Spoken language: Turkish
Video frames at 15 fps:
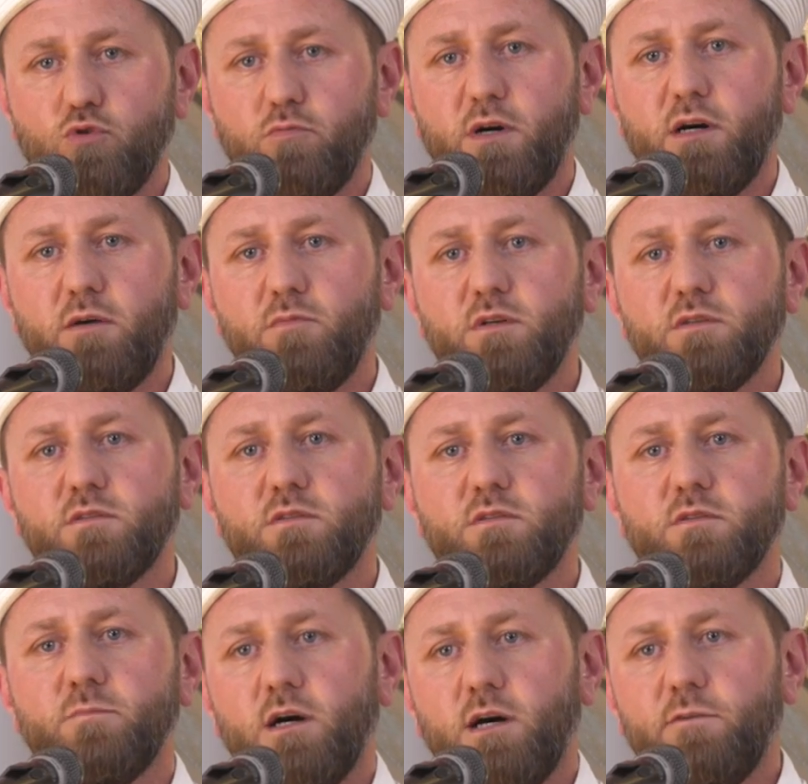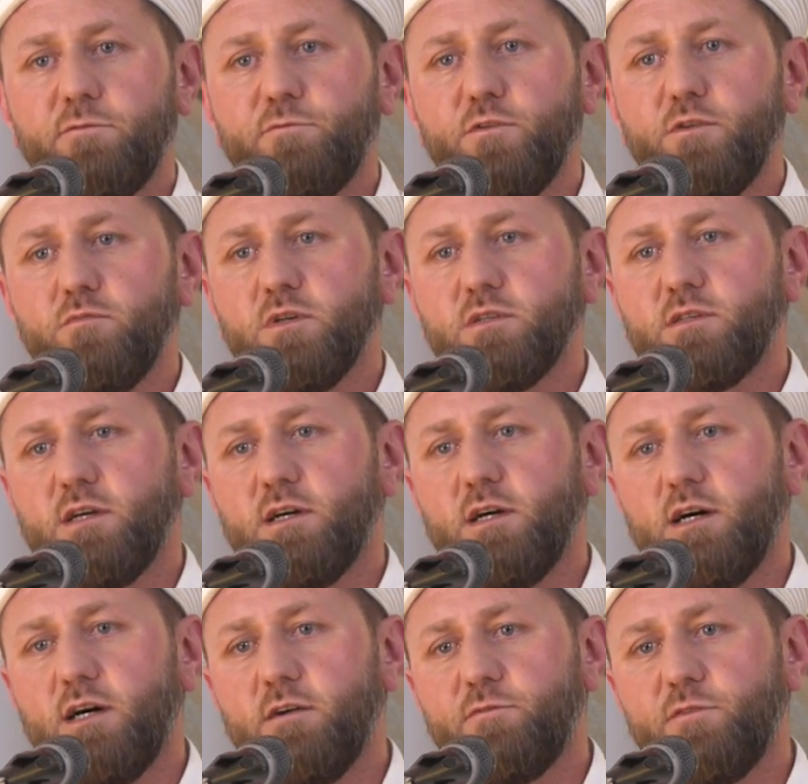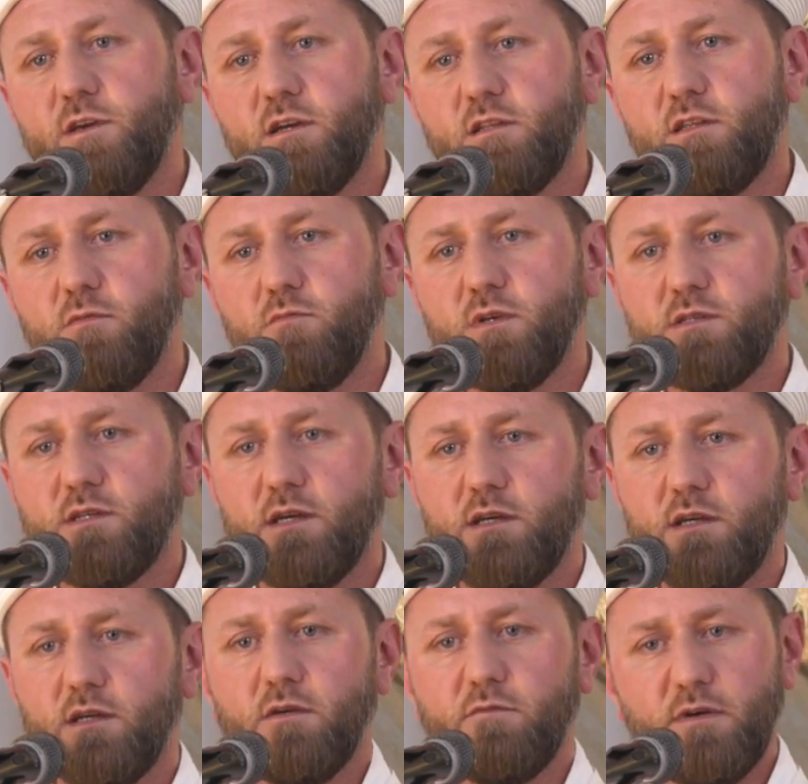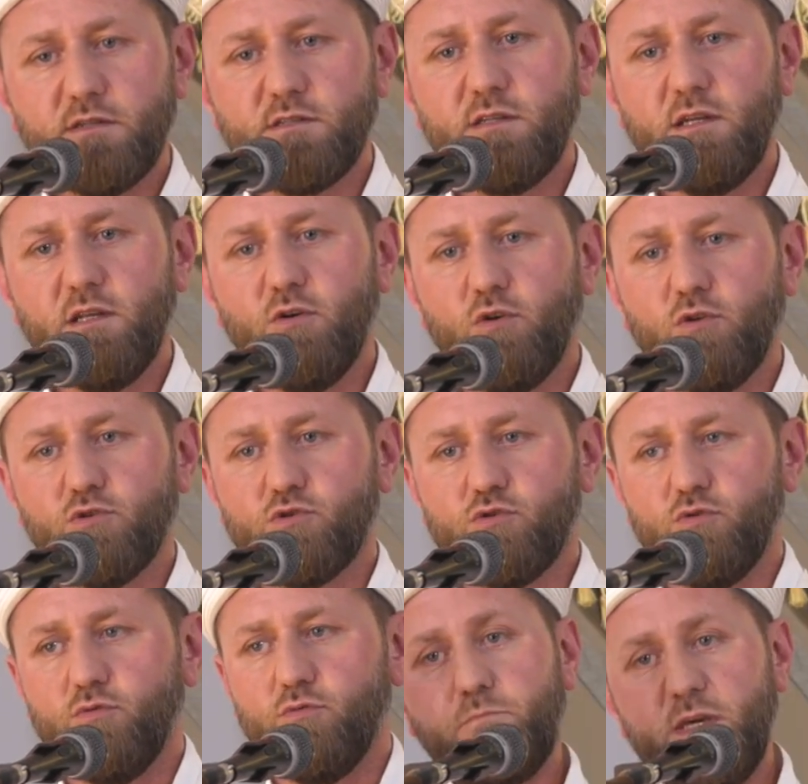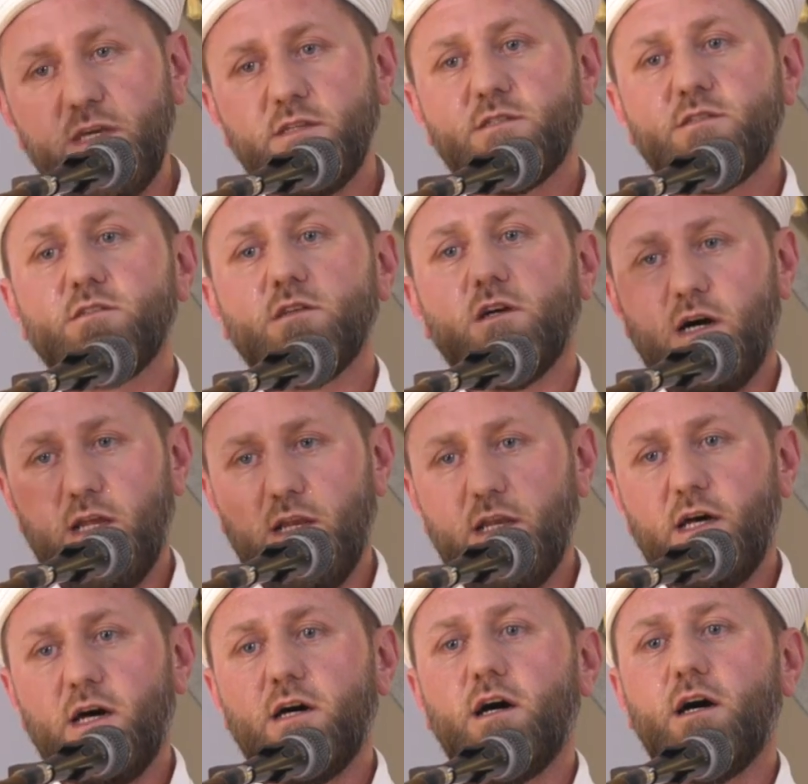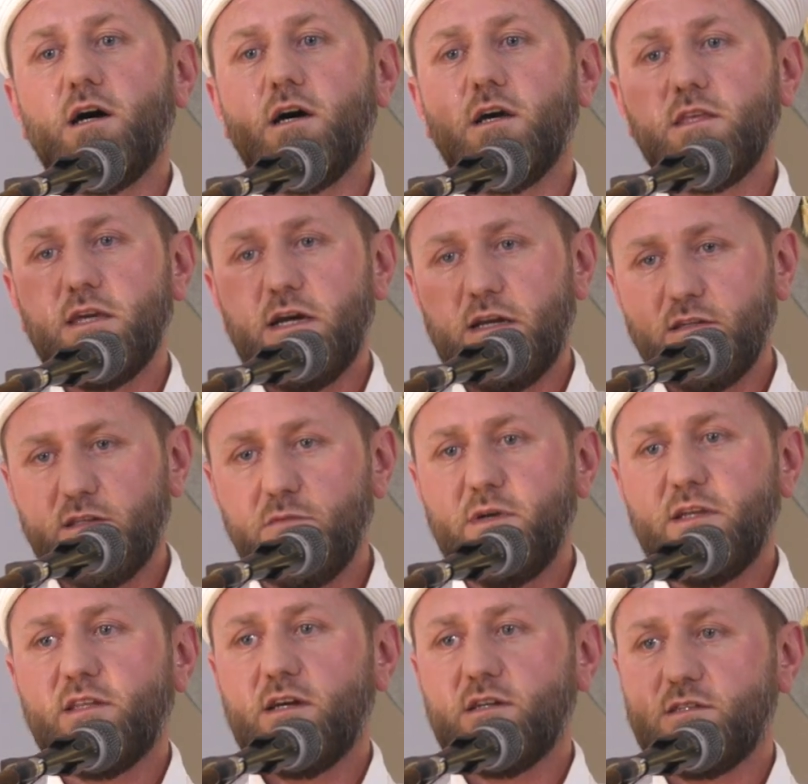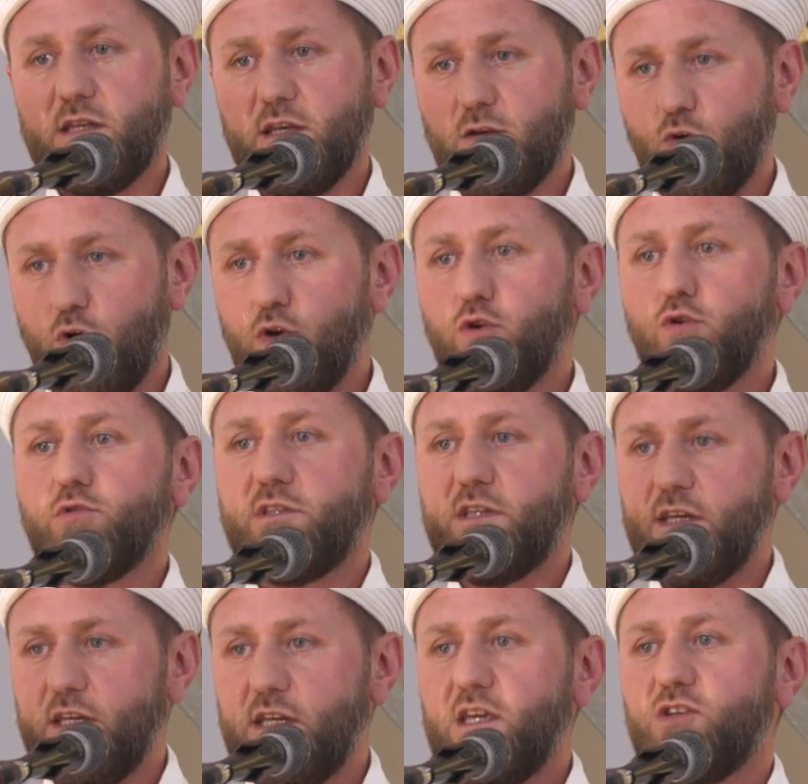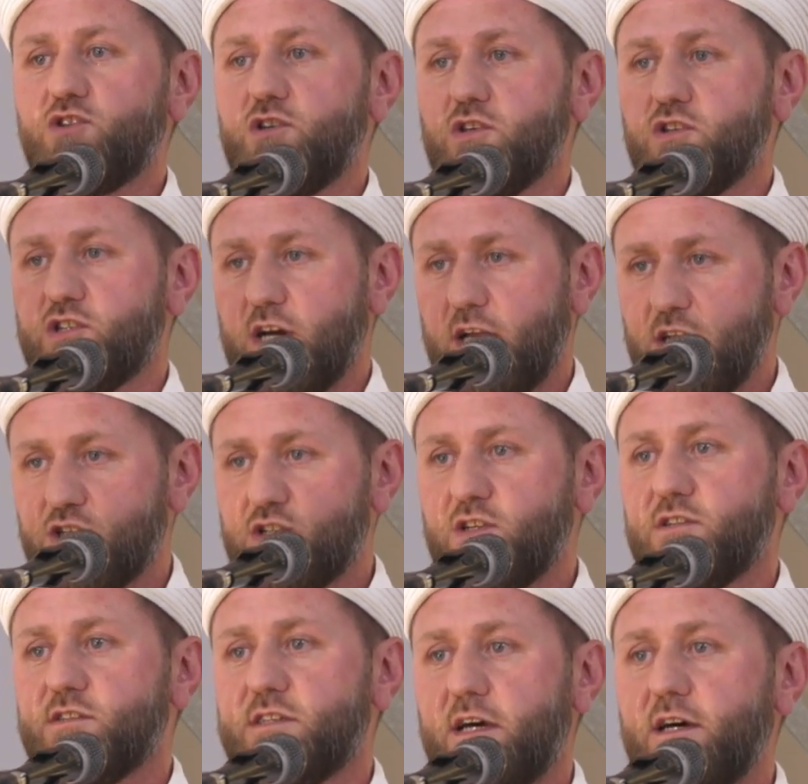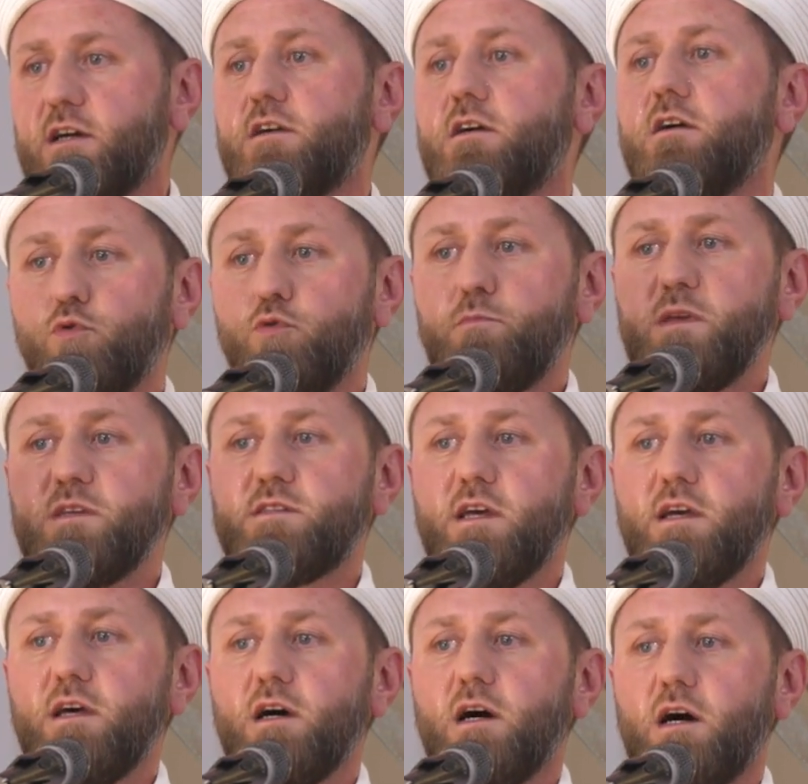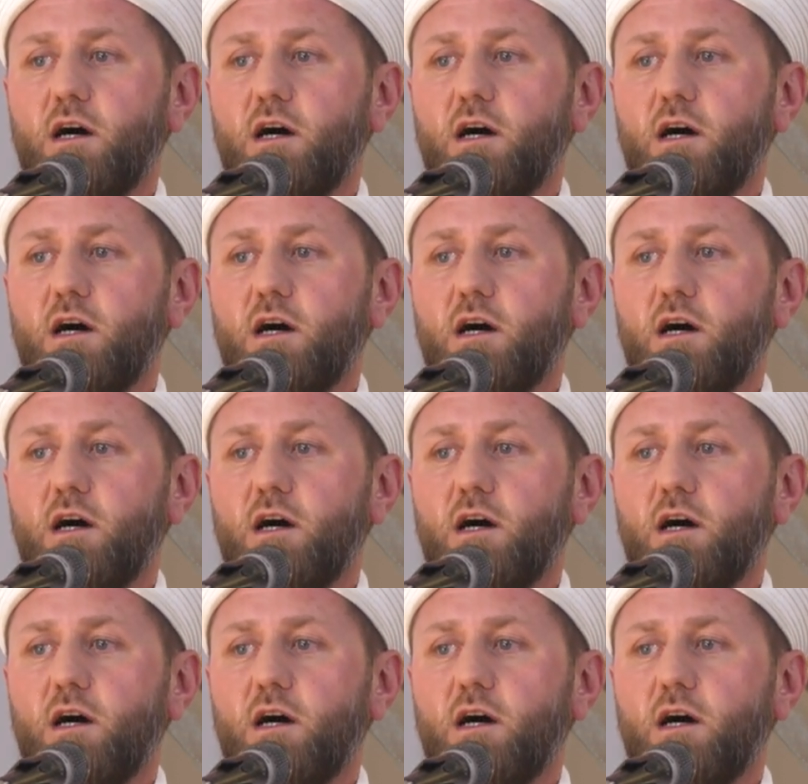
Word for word: Cumamız affımıza, afiyetimize vesile olsun. Biz Allah'a yardım edersek, onun dini için çalışırsak bu bize